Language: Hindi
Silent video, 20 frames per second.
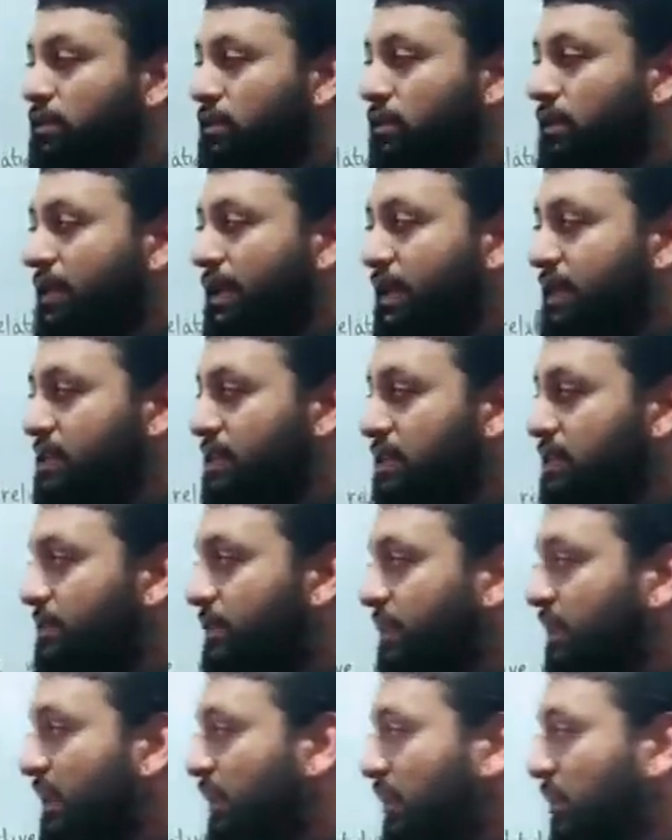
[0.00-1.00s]
तो रिएक्शन
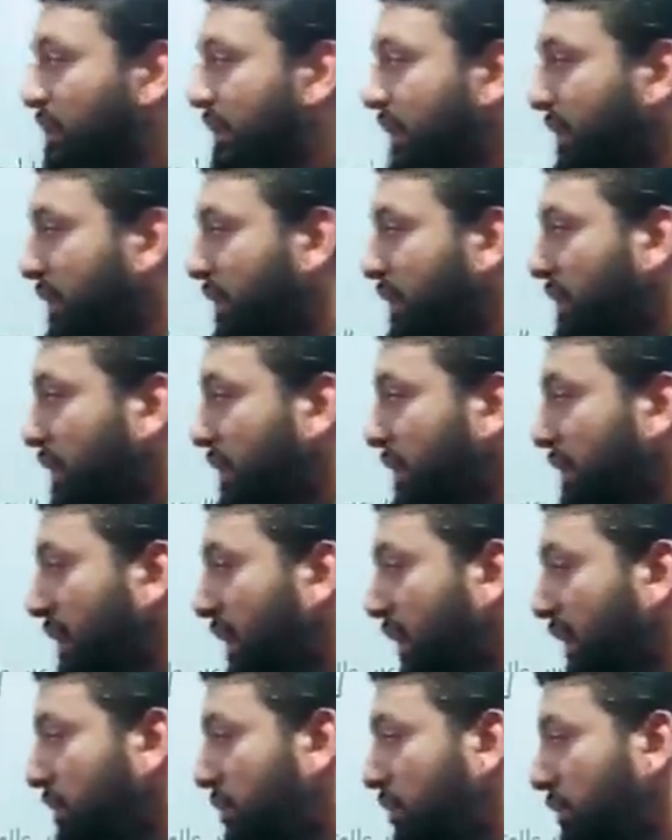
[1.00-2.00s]
में क्या होता है
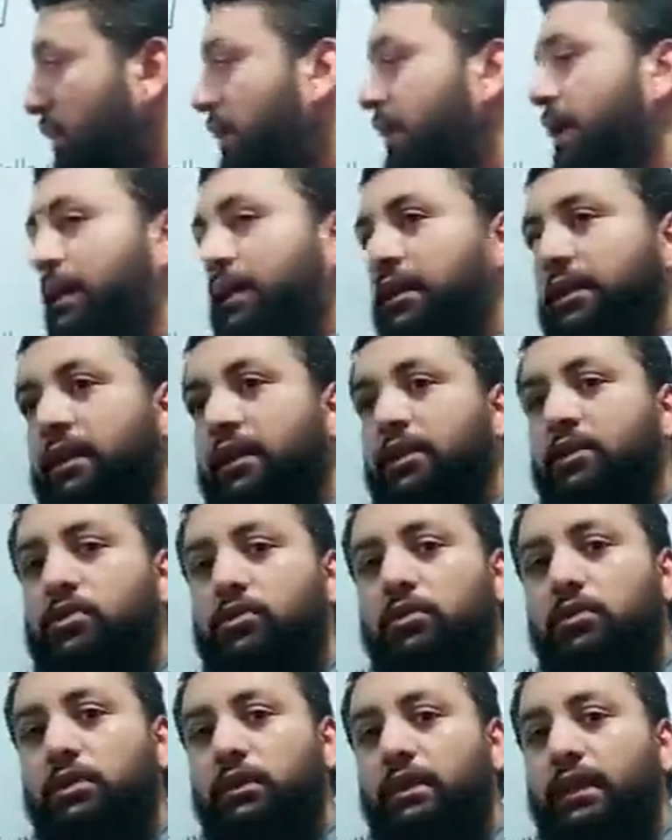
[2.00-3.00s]
या तो
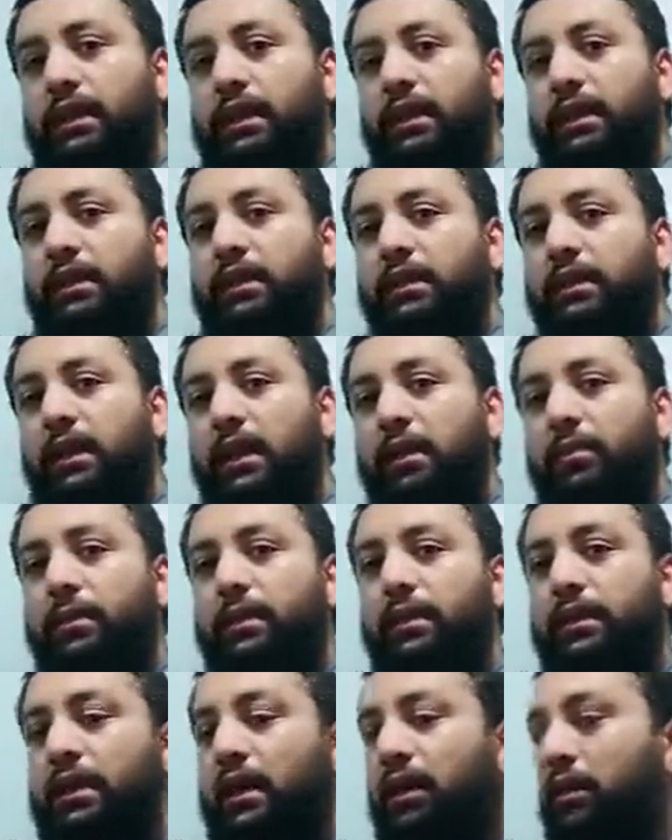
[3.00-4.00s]
रिएक्टेंट्स होते हैं या
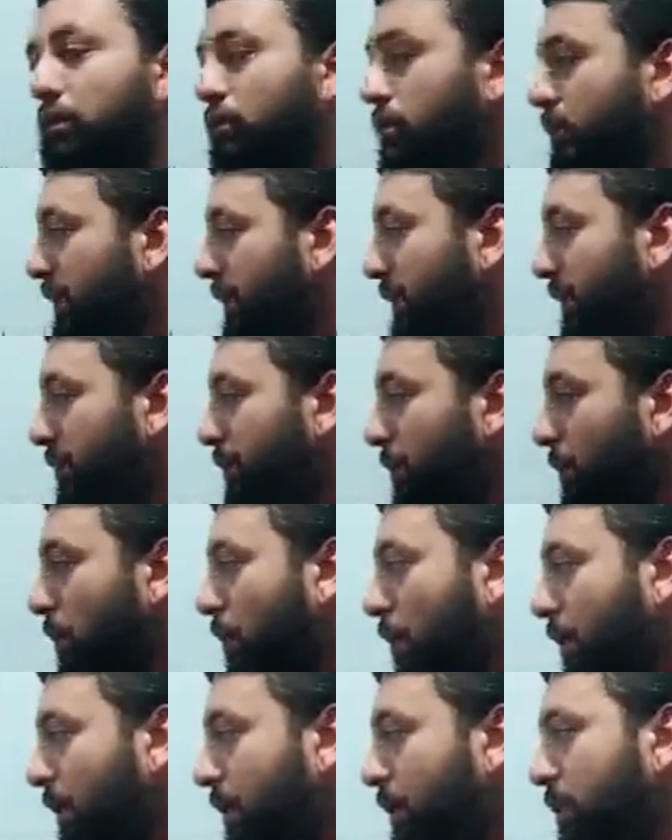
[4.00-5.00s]
फिर क्या होते हैं
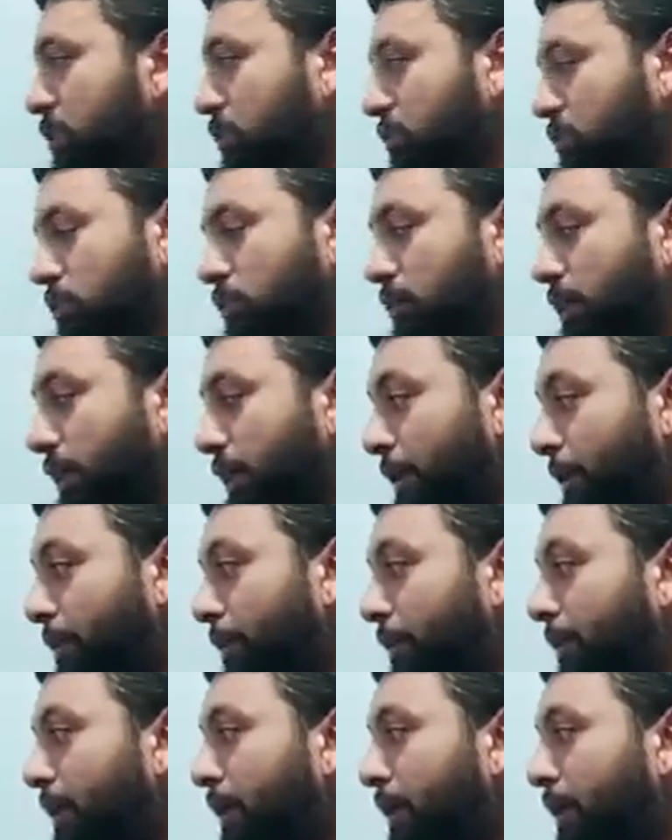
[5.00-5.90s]
प्रोडक्ट्स होते हैं